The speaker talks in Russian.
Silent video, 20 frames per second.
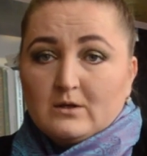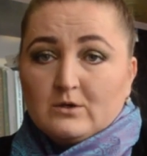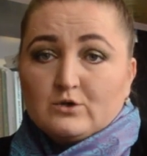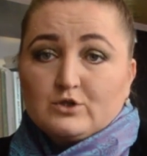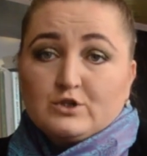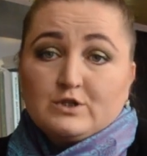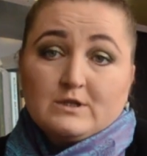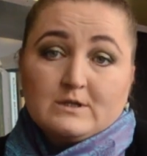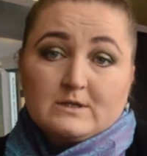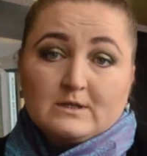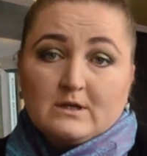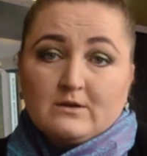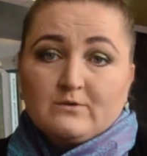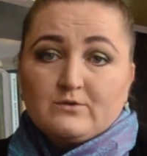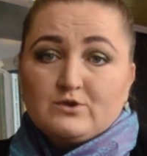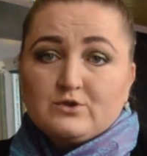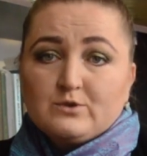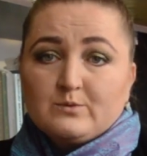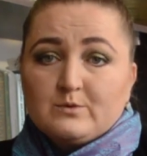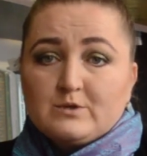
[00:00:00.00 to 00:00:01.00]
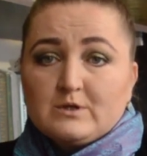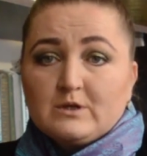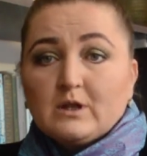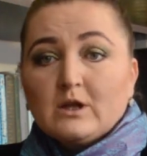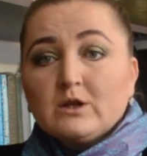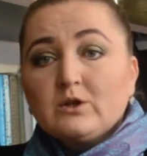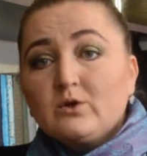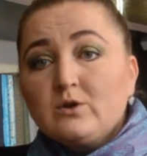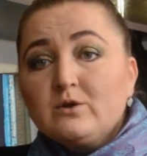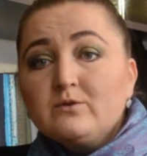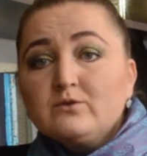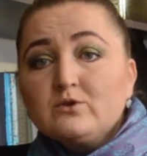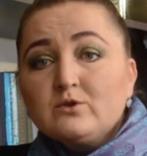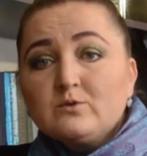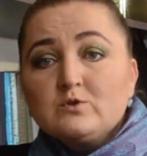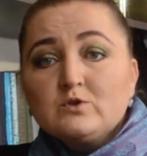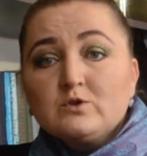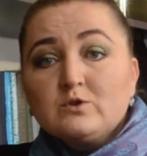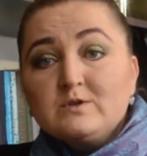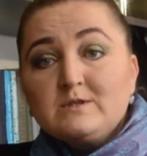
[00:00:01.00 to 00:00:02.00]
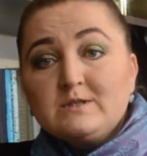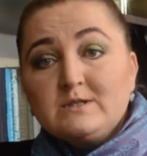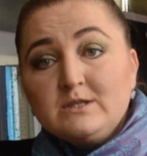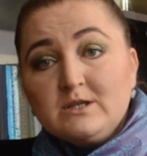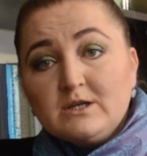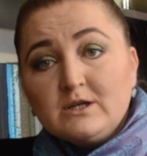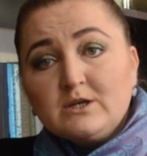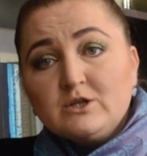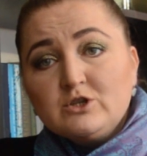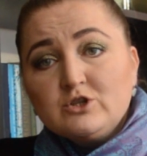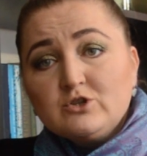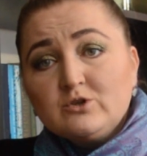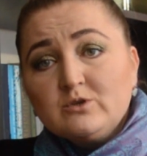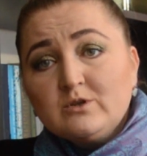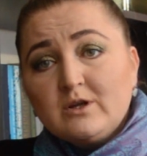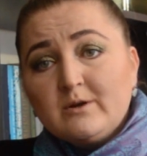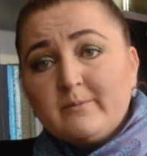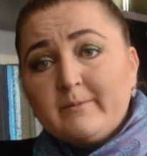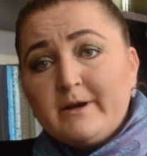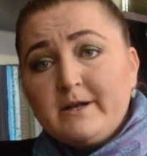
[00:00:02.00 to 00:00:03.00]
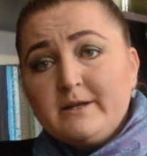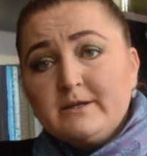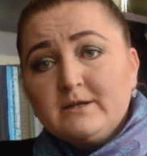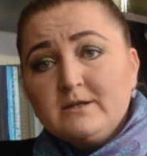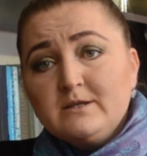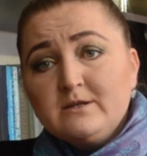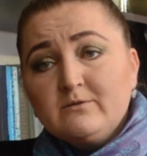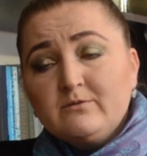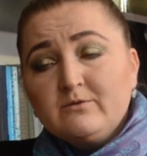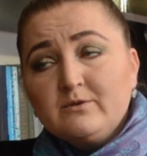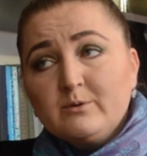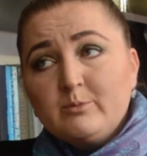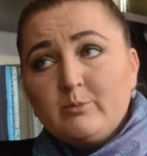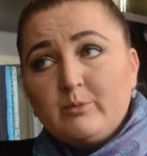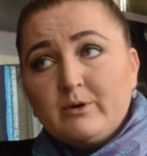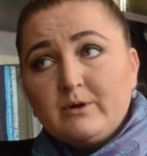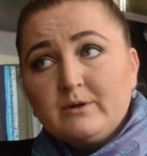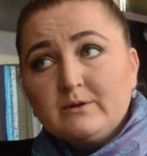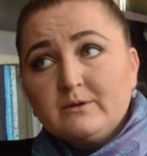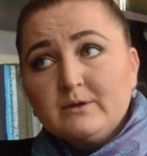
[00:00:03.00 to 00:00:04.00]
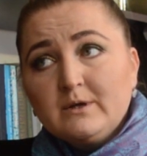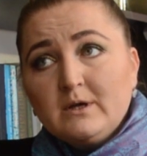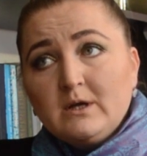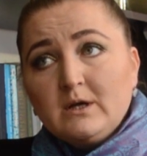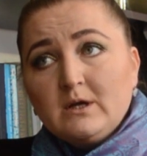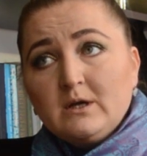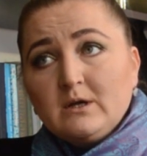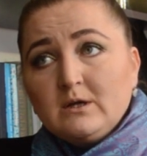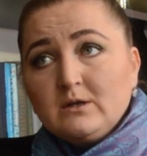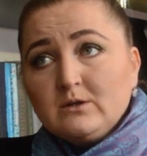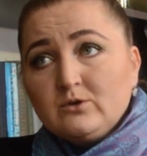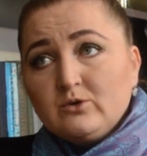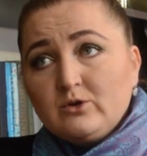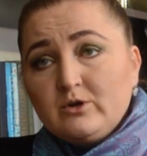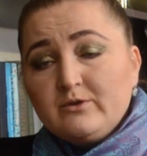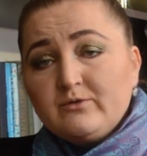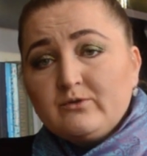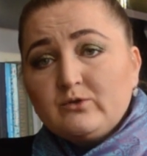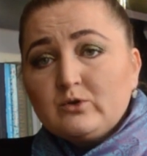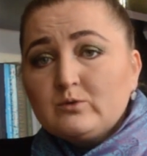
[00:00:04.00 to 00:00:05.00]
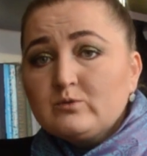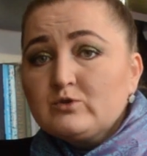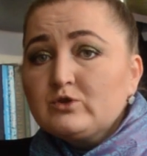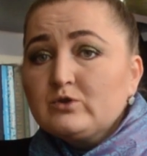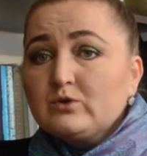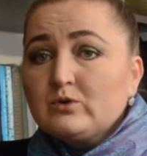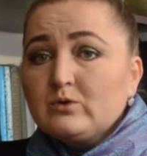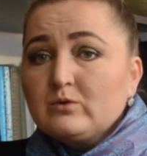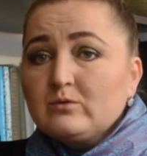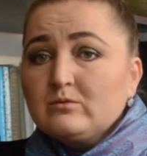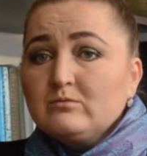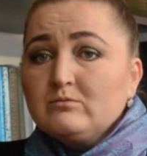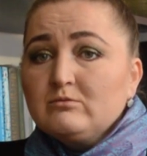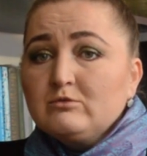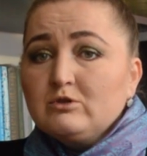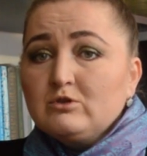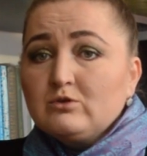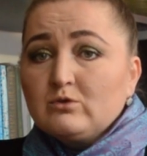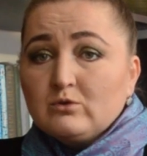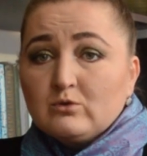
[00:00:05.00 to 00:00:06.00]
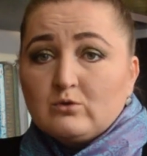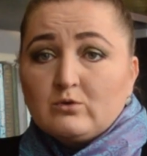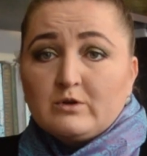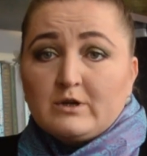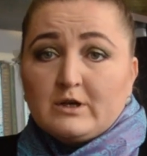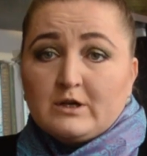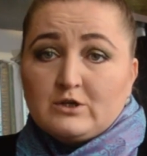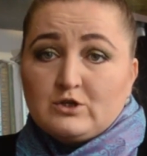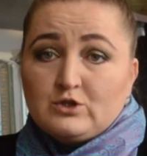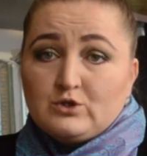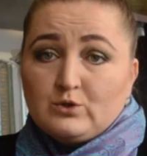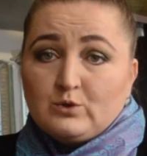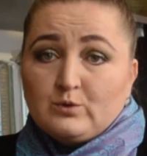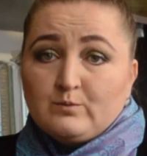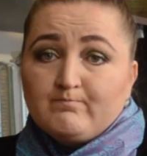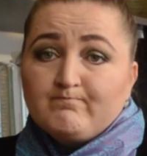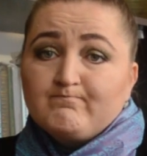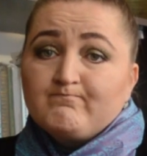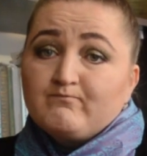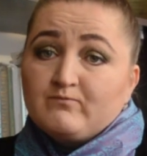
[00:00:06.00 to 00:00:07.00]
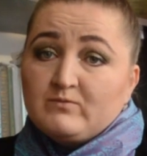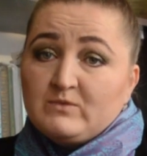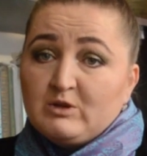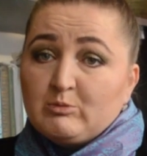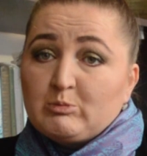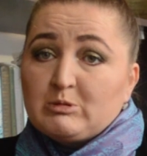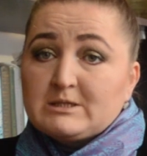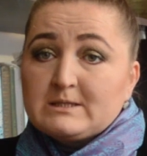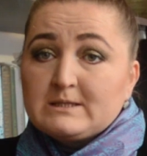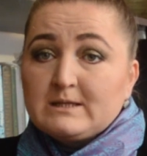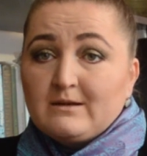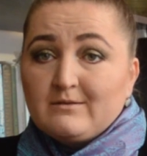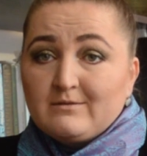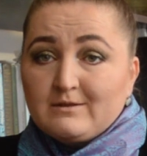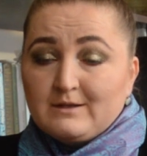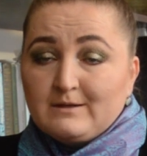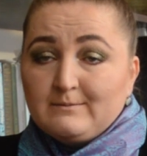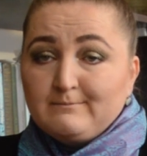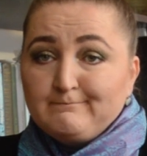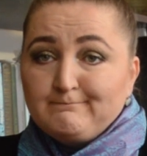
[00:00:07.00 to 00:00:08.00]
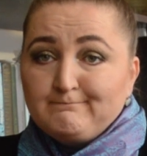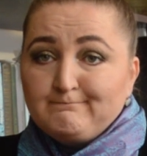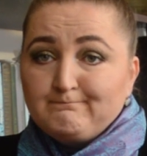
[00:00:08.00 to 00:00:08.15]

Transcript: Уж не знаю, в чем дело. То ли в том, что снег еще нормально не выпал, то ли в том, что елку я еще не поставила.